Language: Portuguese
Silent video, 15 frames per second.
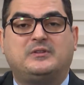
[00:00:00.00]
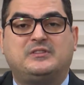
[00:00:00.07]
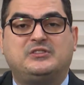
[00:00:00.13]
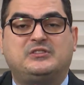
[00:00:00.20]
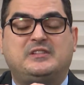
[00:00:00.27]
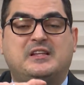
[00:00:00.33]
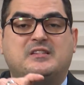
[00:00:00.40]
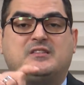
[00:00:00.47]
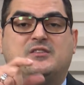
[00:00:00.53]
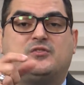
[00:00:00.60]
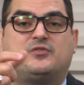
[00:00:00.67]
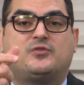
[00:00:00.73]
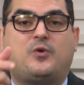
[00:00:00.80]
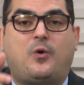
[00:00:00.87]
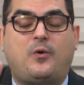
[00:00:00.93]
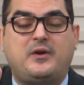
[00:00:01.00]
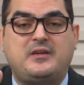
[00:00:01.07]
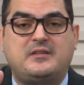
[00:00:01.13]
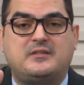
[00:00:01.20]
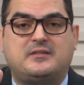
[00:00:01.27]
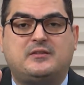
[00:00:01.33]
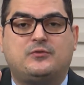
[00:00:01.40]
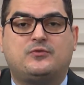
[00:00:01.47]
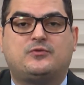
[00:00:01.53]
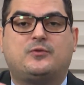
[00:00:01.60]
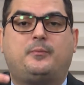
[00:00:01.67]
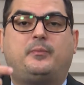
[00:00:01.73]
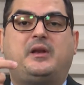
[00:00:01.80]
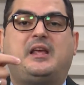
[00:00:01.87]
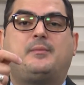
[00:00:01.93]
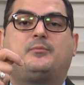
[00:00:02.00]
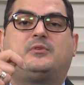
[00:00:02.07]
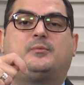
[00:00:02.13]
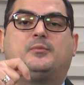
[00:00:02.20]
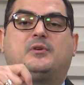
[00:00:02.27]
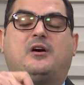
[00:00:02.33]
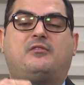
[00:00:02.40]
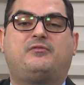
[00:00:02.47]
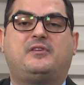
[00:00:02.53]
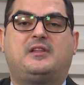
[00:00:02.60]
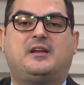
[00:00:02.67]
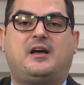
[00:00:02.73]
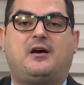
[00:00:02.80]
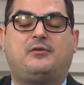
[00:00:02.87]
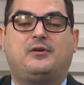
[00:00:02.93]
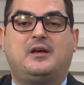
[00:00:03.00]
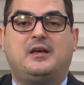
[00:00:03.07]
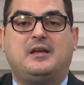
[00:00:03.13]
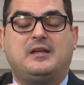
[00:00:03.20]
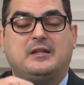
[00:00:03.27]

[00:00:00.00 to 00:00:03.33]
de decisões que o Supremo Tribunal Federal